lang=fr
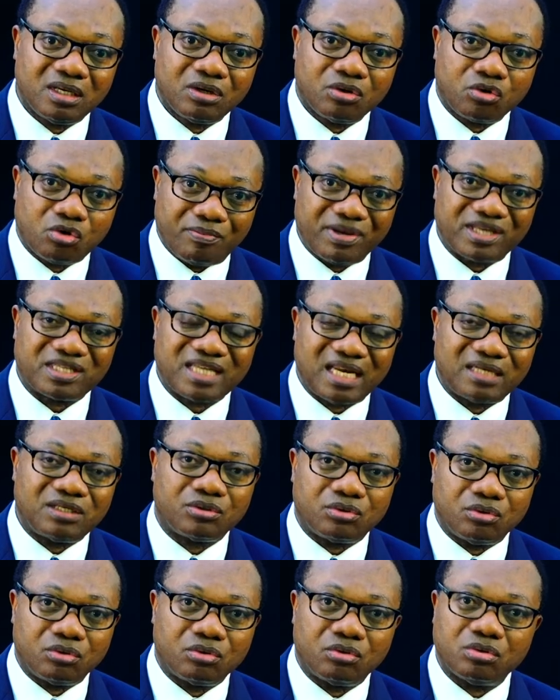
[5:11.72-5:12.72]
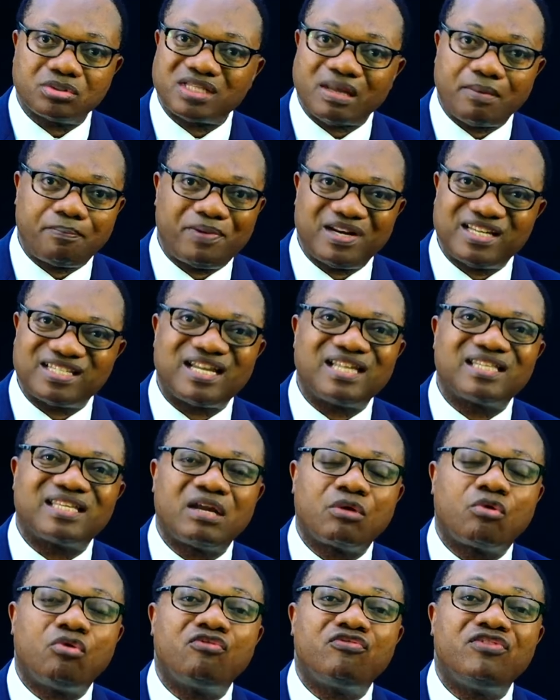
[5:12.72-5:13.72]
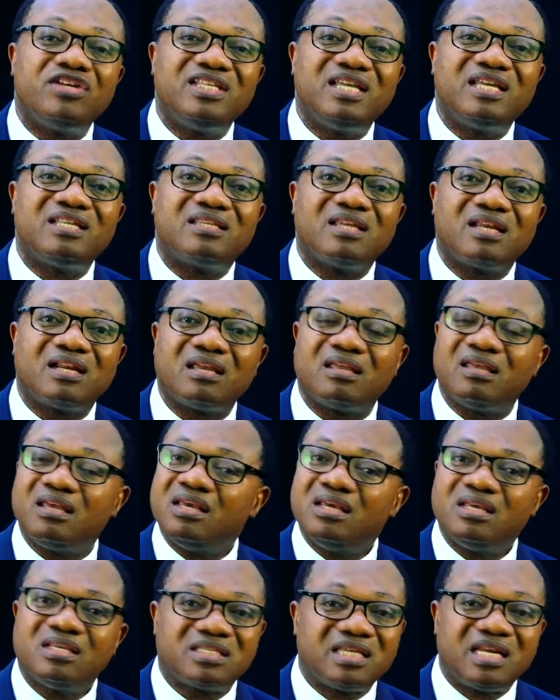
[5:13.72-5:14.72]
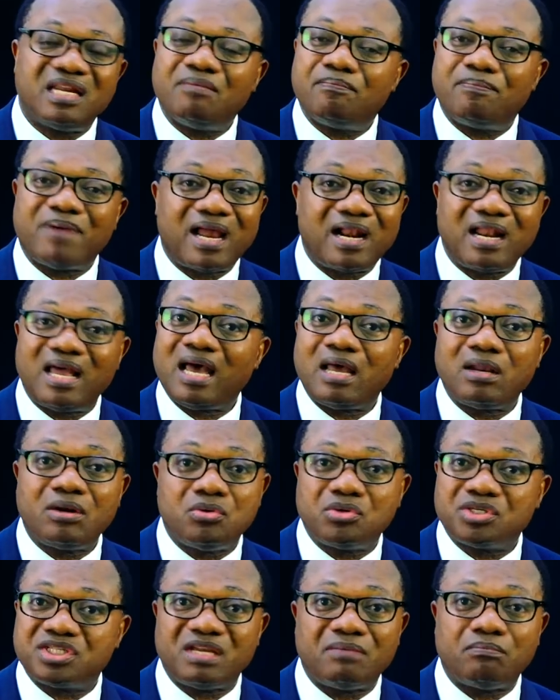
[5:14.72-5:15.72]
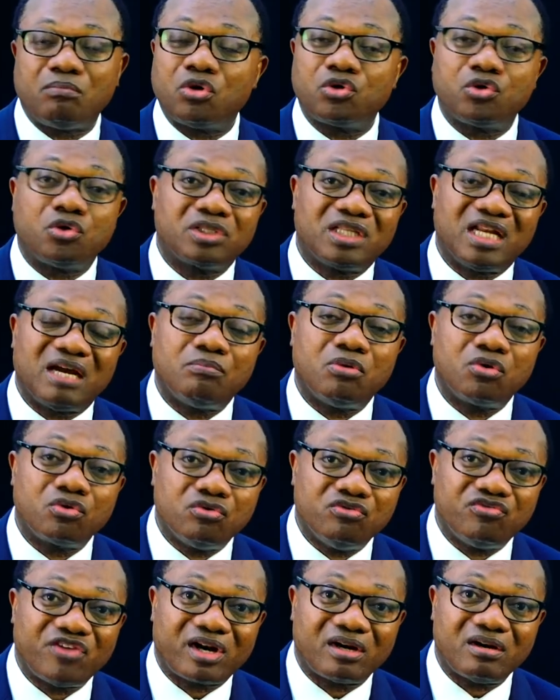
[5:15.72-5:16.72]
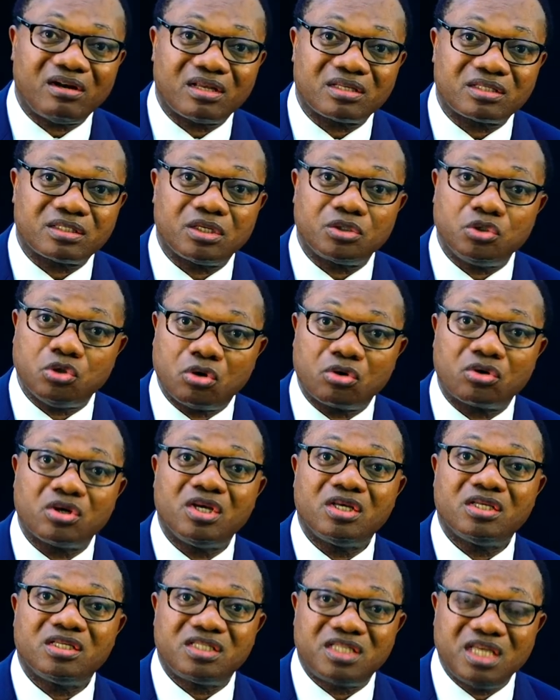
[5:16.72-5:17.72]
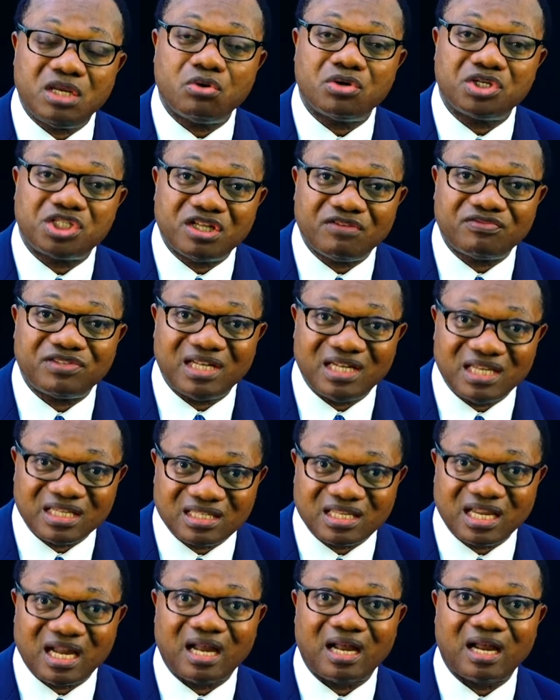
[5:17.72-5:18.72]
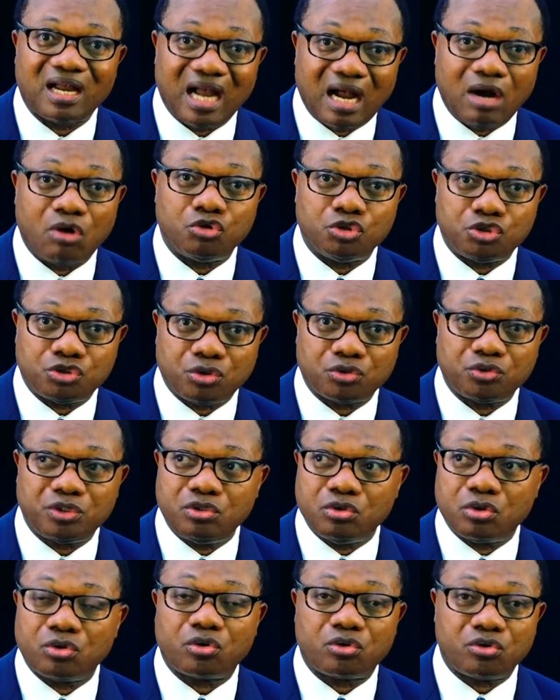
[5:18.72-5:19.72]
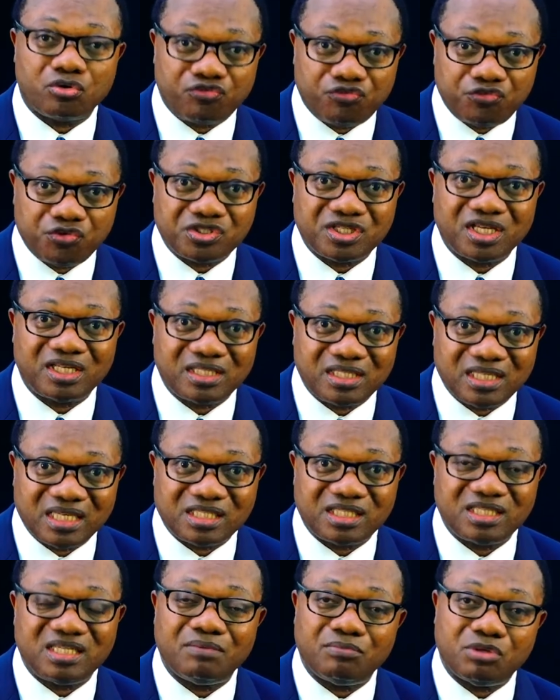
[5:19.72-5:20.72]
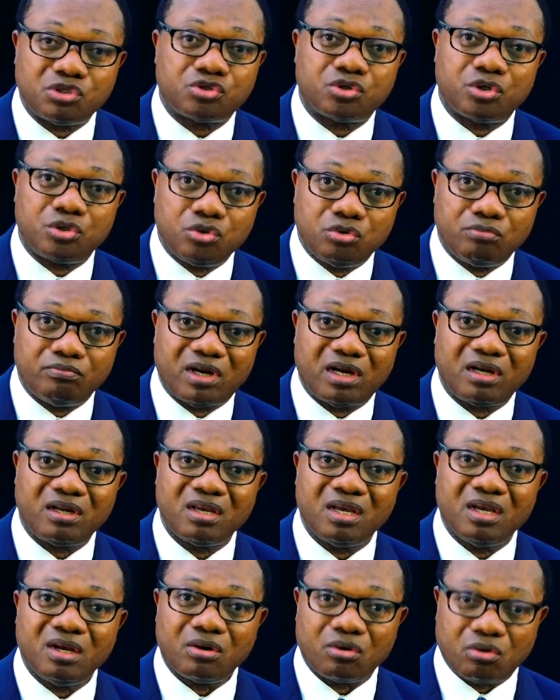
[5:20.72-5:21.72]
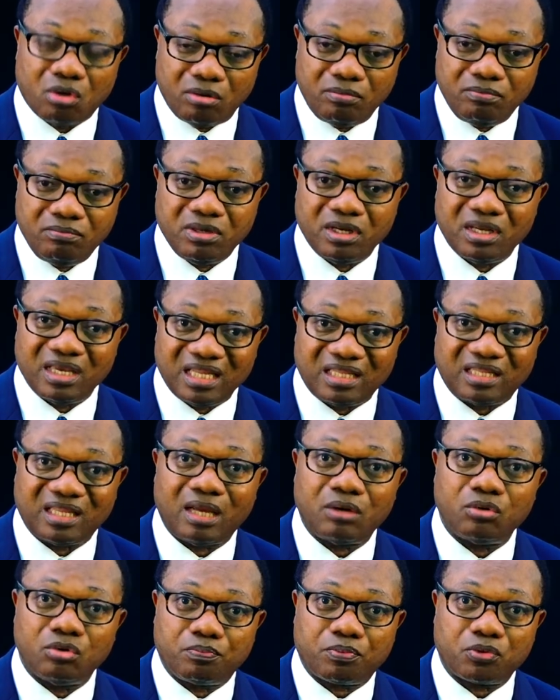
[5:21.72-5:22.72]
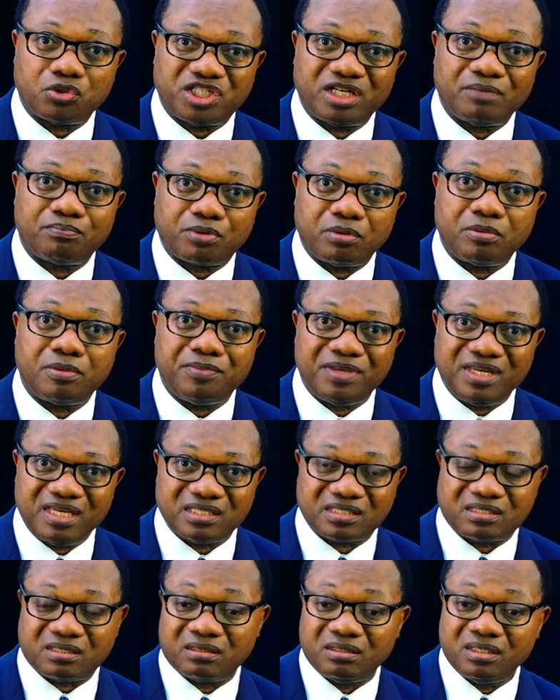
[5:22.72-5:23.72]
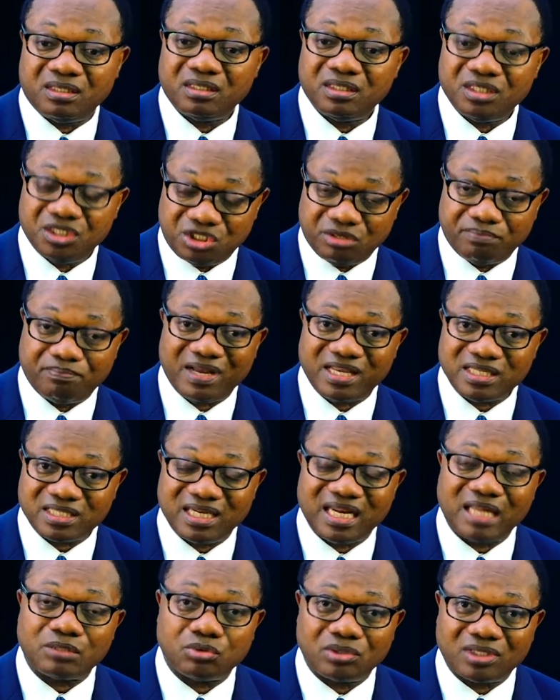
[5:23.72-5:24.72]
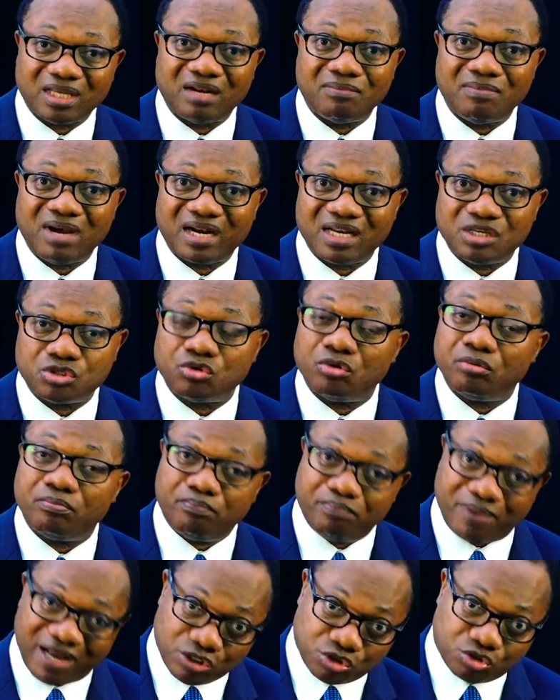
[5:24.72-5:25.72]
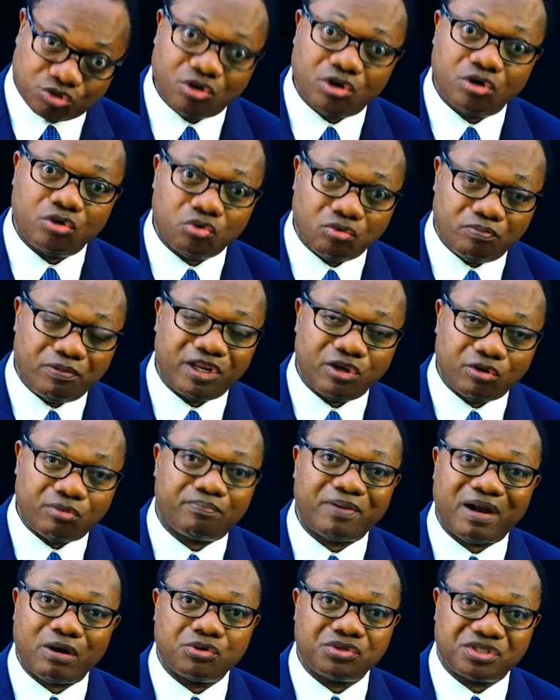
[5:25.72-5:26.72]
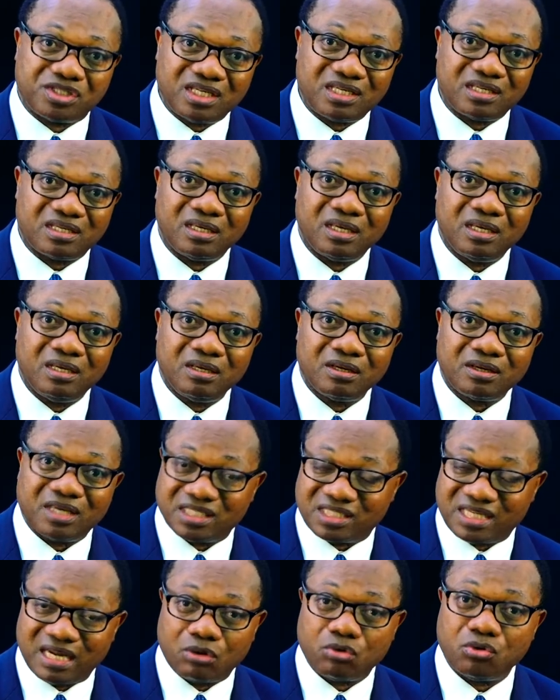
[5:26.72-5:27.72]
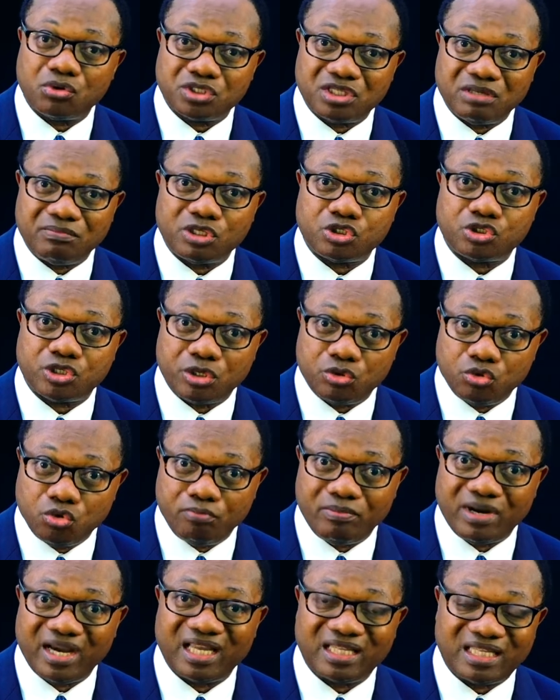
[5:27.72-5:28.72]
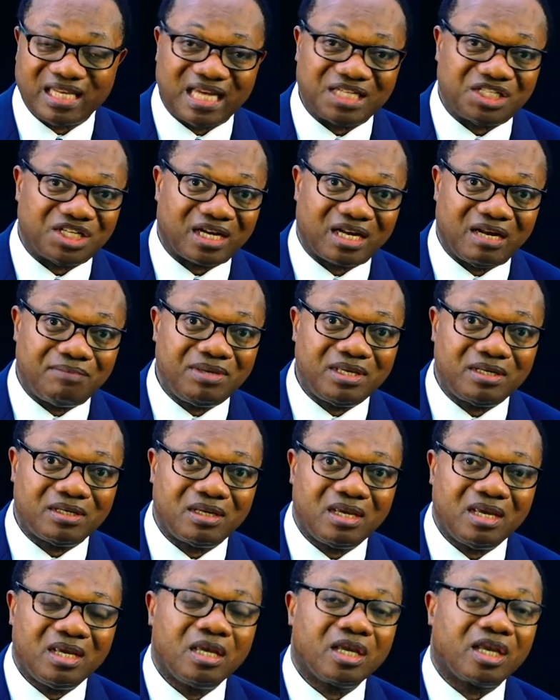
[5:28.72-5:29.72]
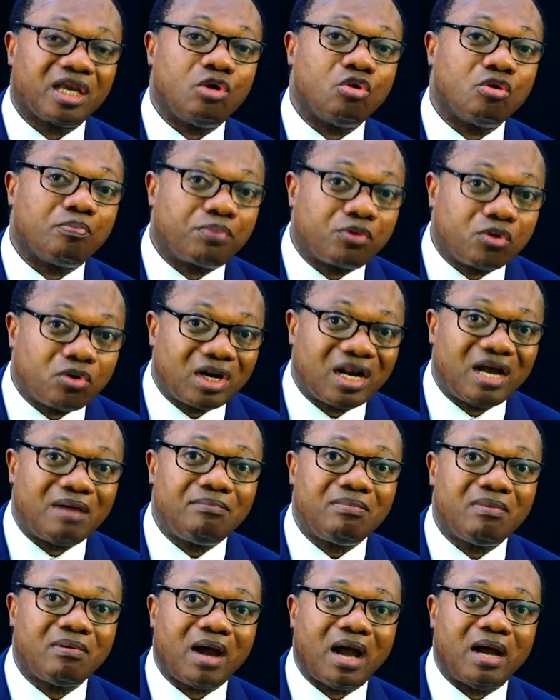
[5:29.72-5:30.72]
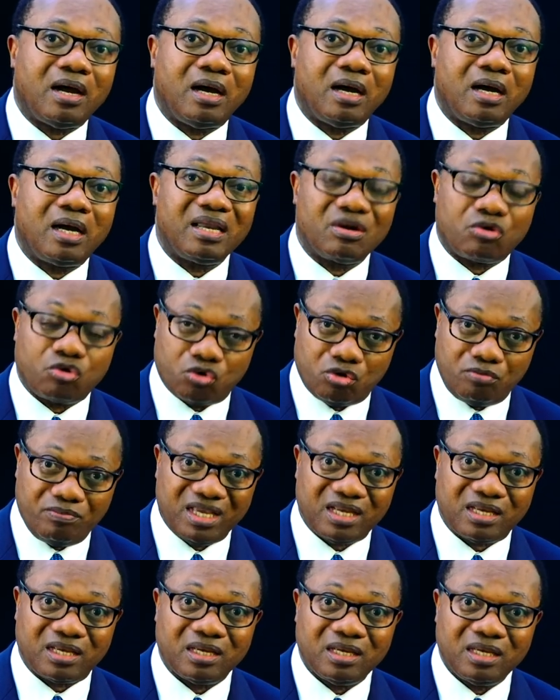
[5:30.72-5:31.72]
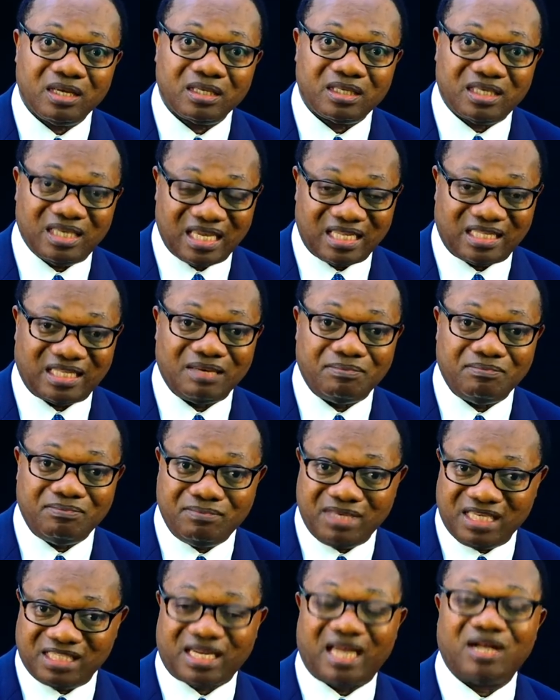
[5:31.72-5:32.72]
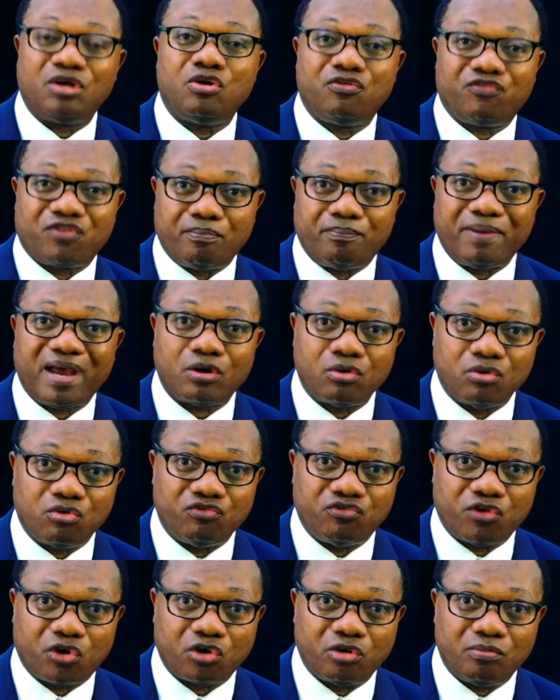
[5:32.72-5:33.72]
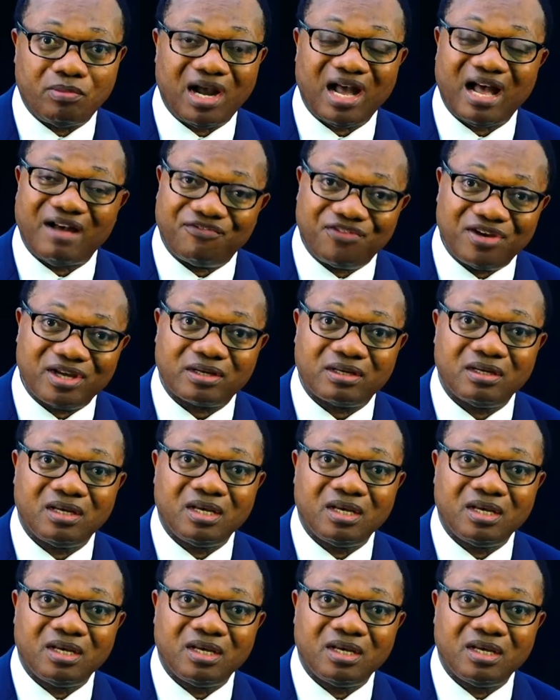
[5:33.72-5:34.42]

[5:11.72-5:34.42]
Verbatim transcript: Commerciale du Congo, ça présente un conflit d'intérêts. Ce n'est pas là le symbole donc, de la bonne gouvernance. Donc, si le chef de l'État a aujourd'hui donc refusé de désigner M. Yuma comme étant le prochain Premier ministre, je pense qu'il a totalement raison parce que n'oublions pas aussi que c'est à cause de M. Yuma et de la GECAMINE que le programme euh, économique qui était mise en œuvre par le gouvernement avec